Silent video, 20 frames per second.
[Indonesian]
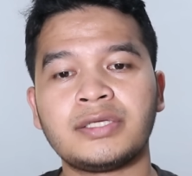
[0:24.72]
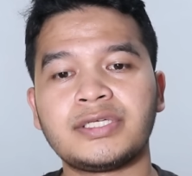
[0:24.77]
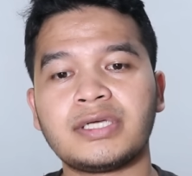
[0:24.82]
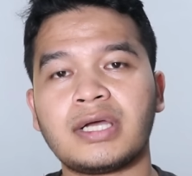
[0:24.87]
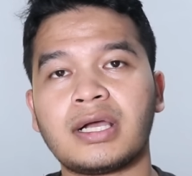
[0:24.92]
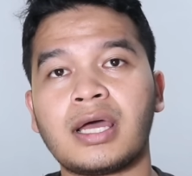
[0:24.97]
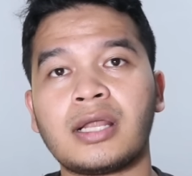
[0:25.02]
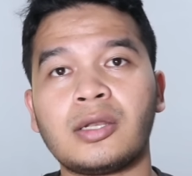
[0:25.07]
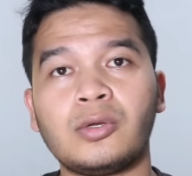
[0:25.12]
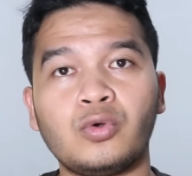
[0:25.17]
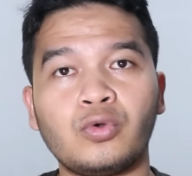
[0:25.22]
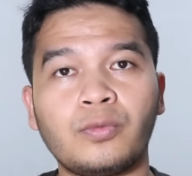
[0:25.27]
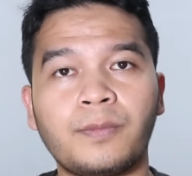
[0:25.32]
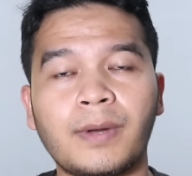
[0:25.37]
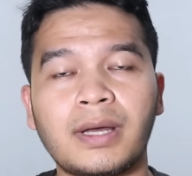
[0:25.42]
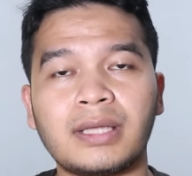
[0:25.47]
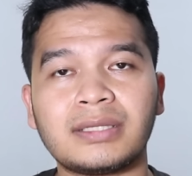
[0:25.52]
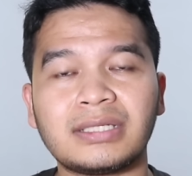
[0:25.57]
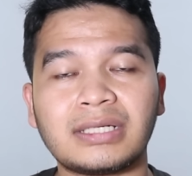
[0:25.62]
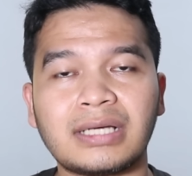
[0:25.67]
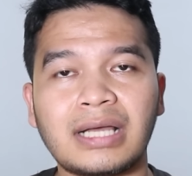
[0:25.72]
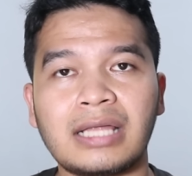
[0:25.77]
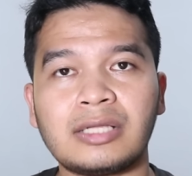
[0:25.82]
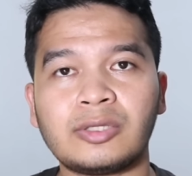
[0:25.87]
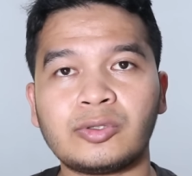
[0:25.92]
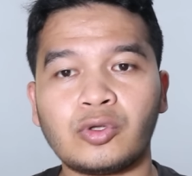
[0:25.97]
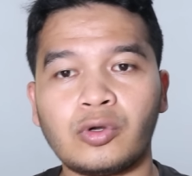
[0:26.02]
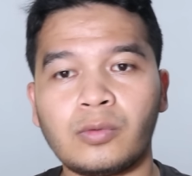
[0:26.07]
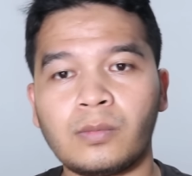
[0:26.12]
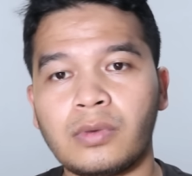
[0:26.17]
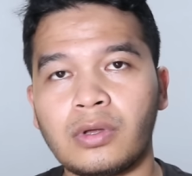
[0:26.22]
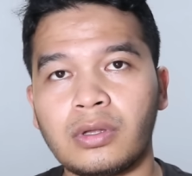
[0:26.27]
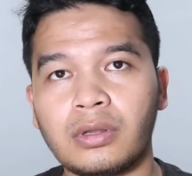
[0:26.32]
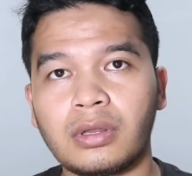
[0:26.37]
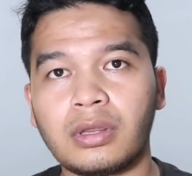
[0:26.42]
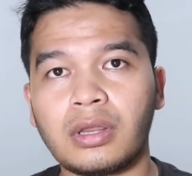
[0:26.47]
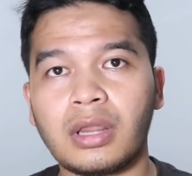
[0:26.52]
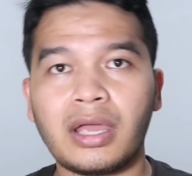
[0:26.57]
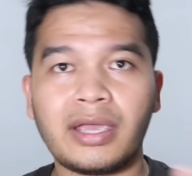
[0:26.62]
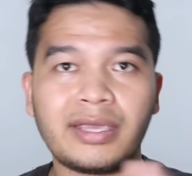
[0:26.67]
jangan lupa tekan
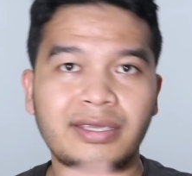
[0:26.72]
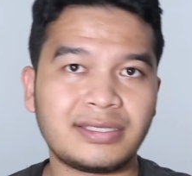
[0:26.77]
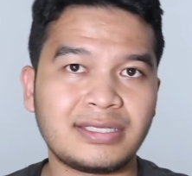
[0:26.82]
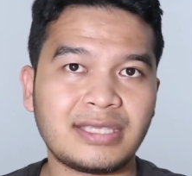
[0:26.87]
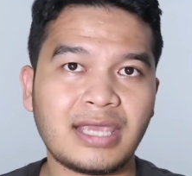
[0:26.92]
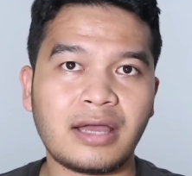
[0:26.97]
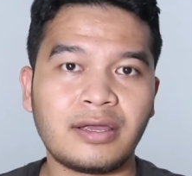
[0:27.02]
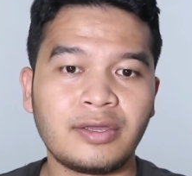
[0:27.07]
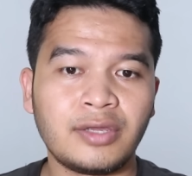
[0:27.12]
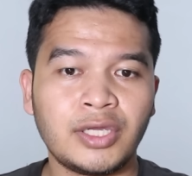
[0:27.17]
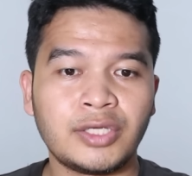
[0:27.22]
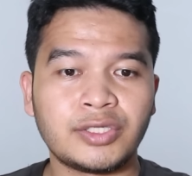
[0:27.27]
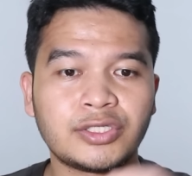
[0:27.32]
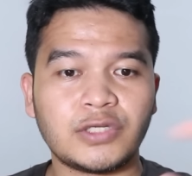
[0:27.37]
tombol like-nya.